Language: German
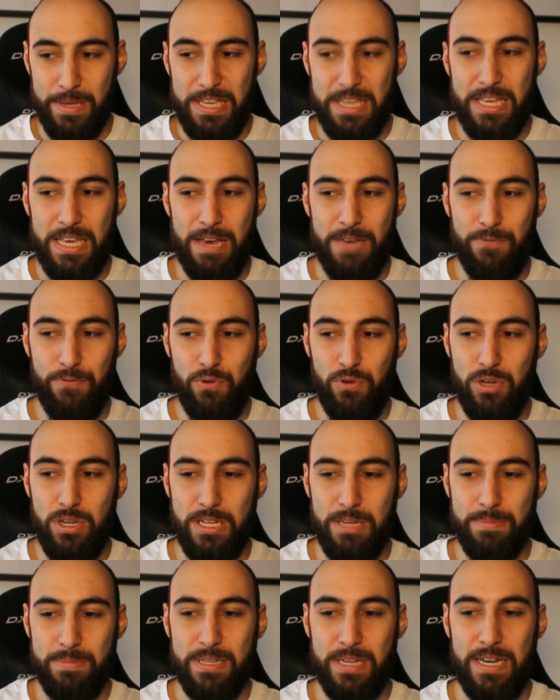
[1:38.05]
Ich erfülle
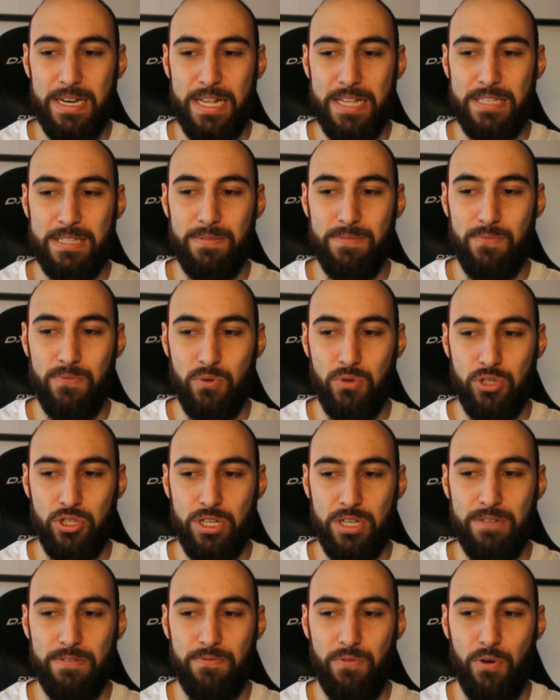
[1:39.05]
ihm seinen letzten Wunsch
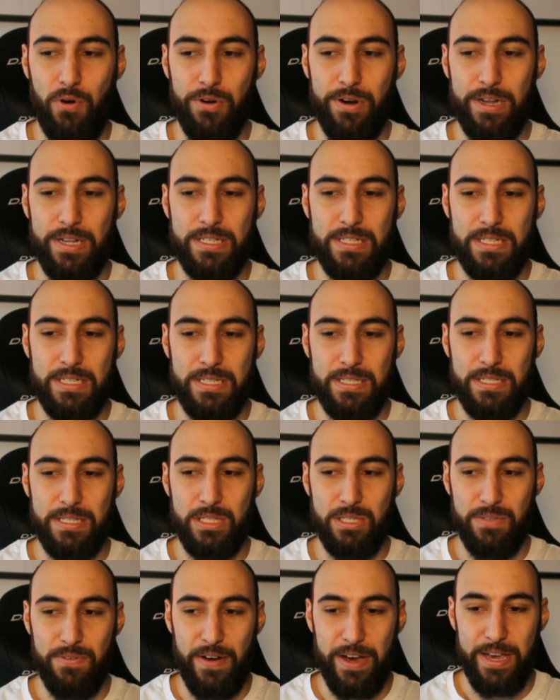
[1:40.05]
in Fortnite Season
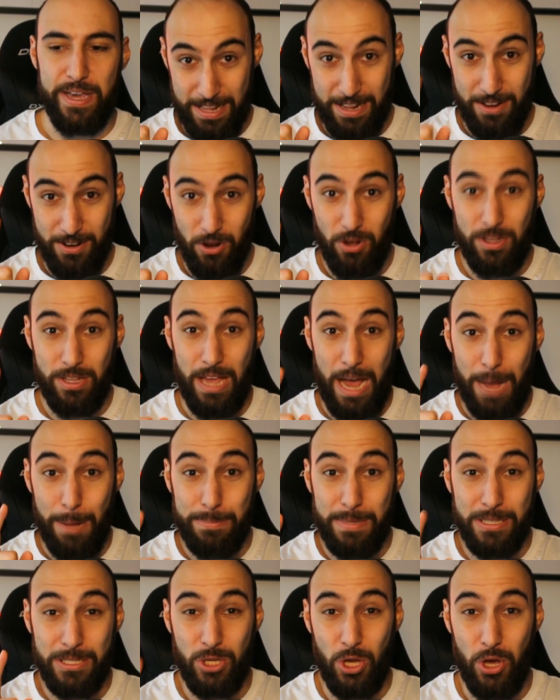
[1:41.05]
2. Leute,
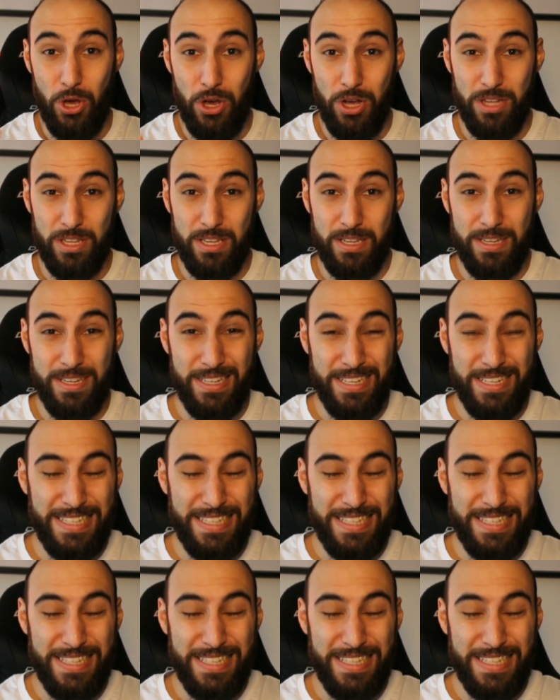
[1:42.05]
habt ihr es gehört?